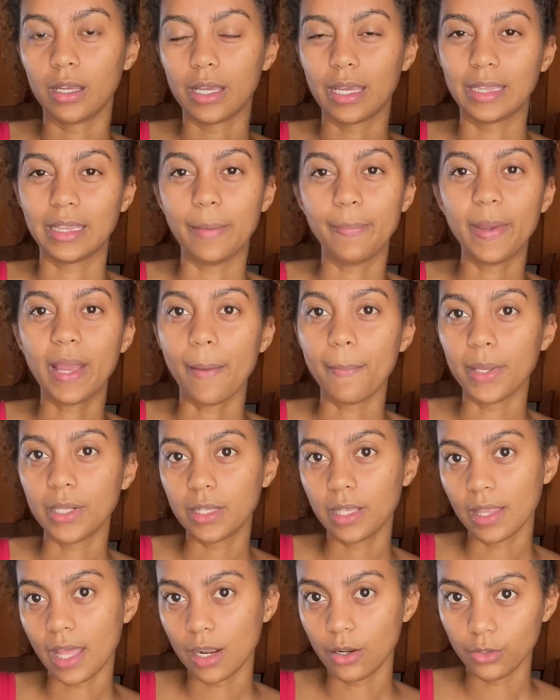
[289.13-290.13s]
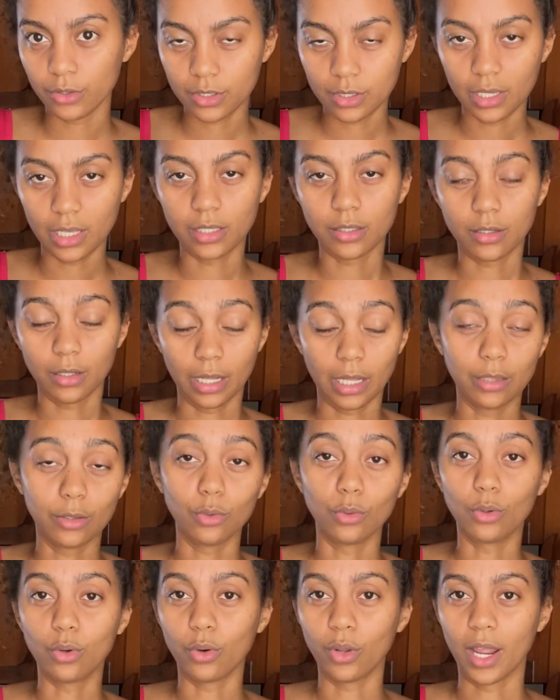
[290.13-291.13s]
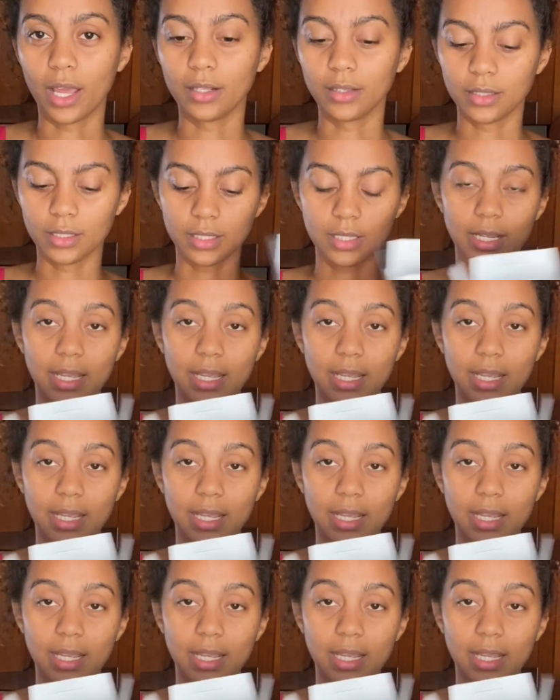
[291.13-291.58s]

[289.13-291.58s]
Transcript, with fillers: que típicamente dan los endulcorantes.